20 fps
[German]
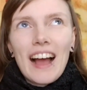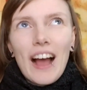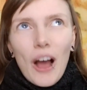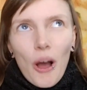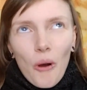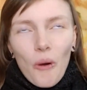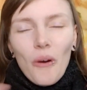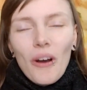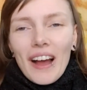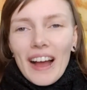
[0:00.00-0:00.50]

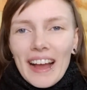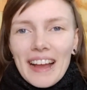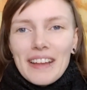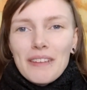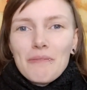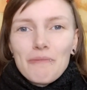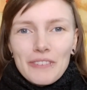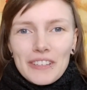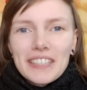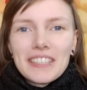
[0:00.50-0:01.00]
auch
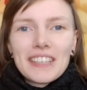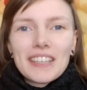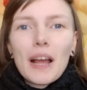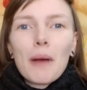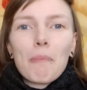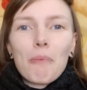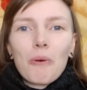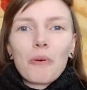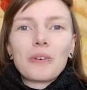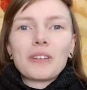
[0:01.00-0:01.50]
ein
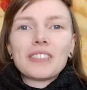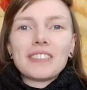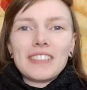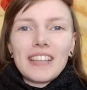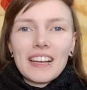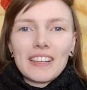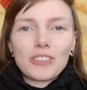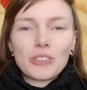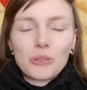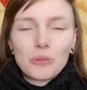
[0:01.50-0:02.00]
wichtiger Punkt,
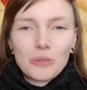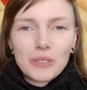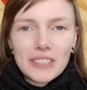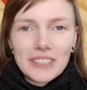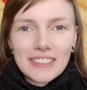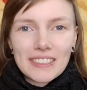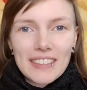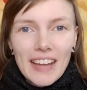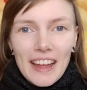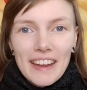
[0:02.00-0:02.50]
der zu
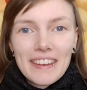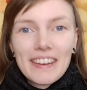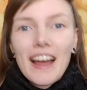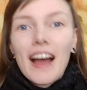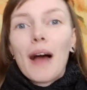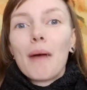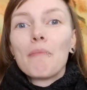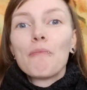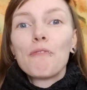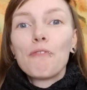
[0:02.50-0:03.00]
diesen
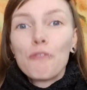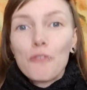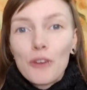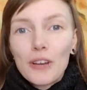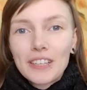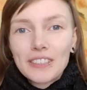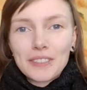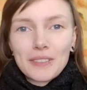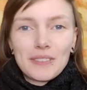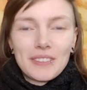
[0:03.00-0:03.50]
Annahmen
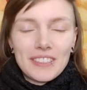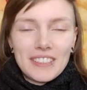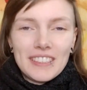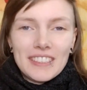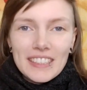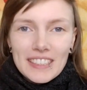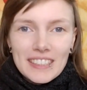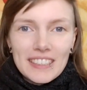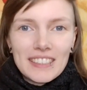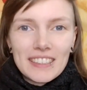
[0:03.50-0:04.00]
führt,
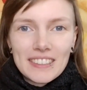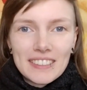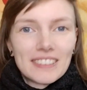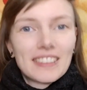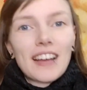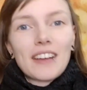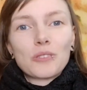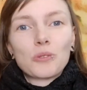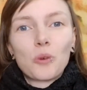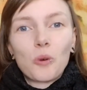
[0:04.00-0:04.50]
die
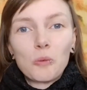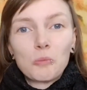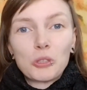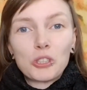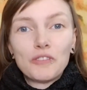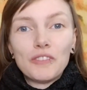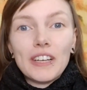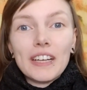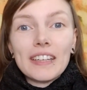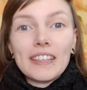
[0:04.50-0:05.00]
da so
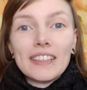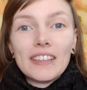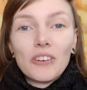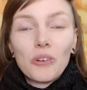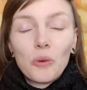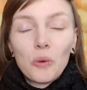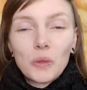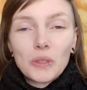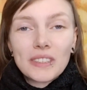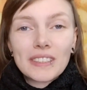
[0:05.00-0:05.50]
rumschwören.
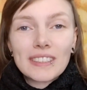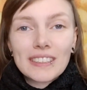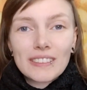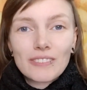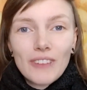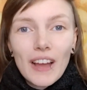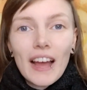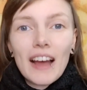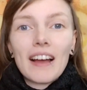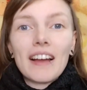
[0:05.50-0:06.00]
Und
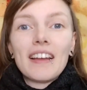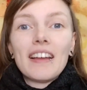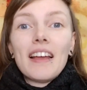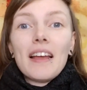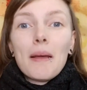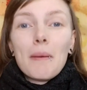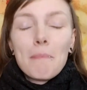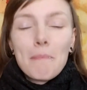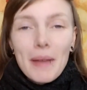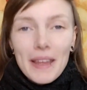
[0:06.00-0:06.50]
zwar,
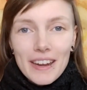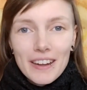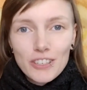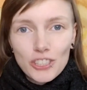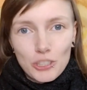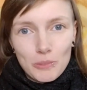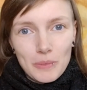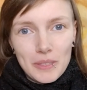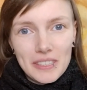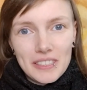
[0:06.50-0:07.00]

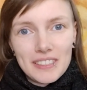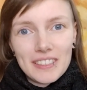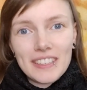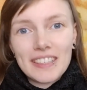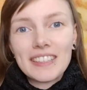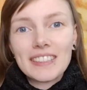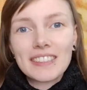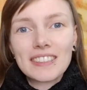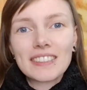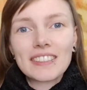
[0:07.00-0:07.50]
Management
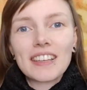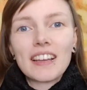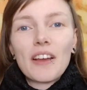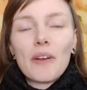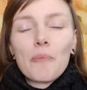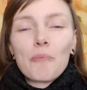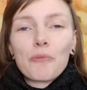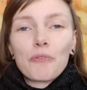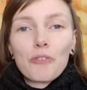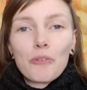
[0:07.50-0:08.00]
ist
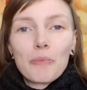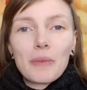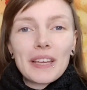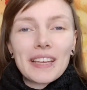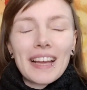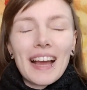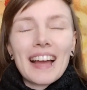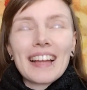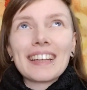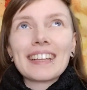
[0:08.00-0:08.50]
für
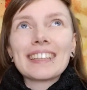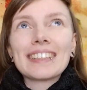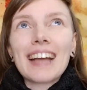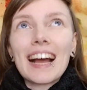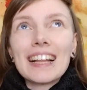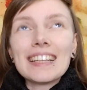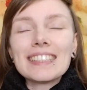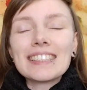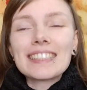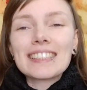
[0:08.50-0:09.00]
mich ein
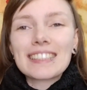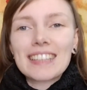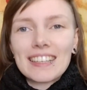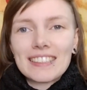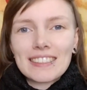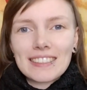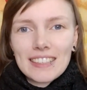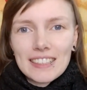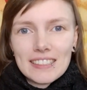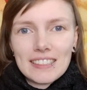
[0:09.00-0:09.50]
ganz,
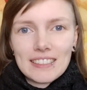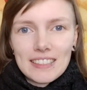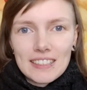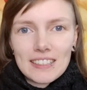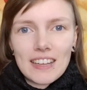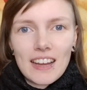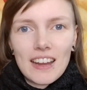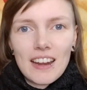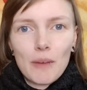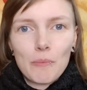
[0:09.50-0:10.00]
ganz, ganz
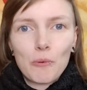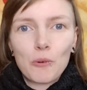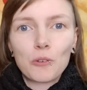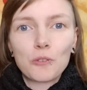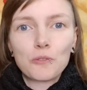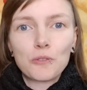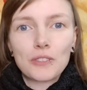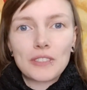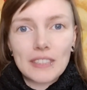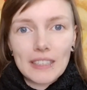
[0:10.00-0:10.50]
zentraler
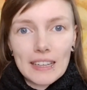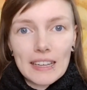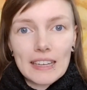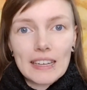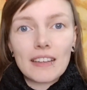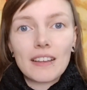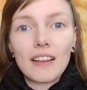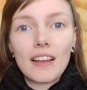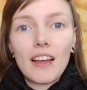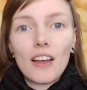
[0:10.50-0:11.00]
Punkt für
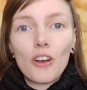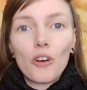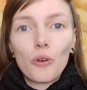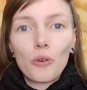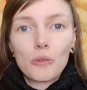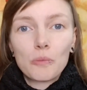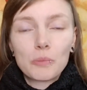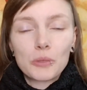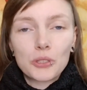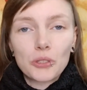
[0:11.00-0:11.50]
Training
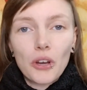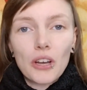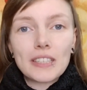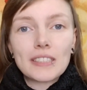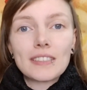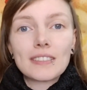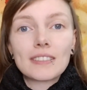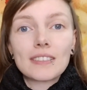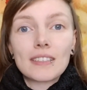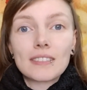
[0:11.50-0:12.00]
und
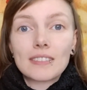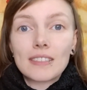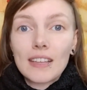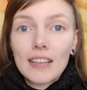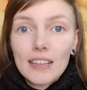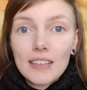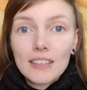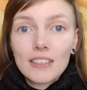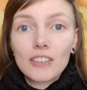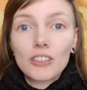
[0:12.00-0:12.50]
bedeutet, dass
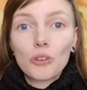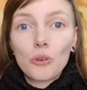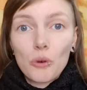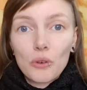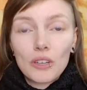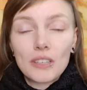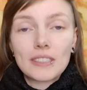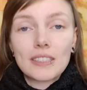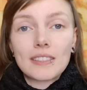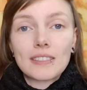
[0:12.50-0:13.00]
ich
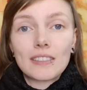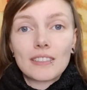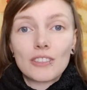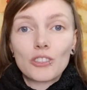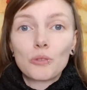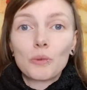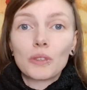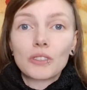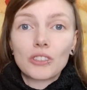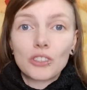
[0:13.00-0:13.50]
gucke, dass ich
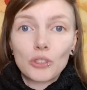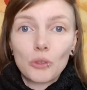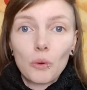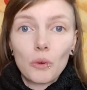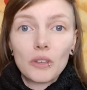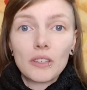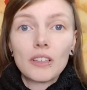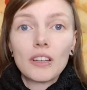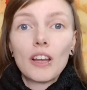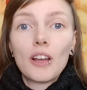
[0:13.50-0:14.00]

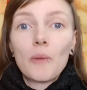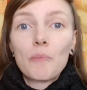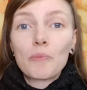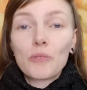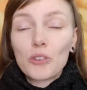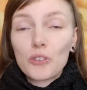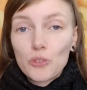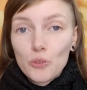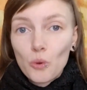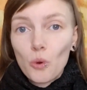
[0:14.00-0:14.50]
Situationen
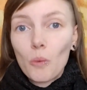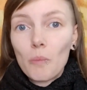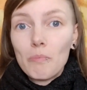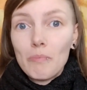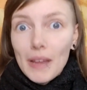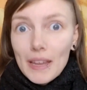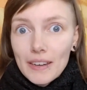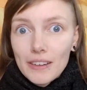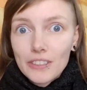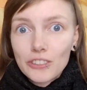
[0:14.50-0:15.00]
so
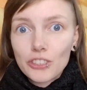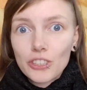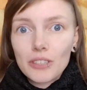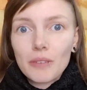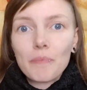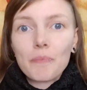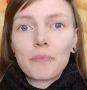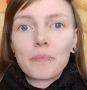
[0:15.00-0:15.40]
manage,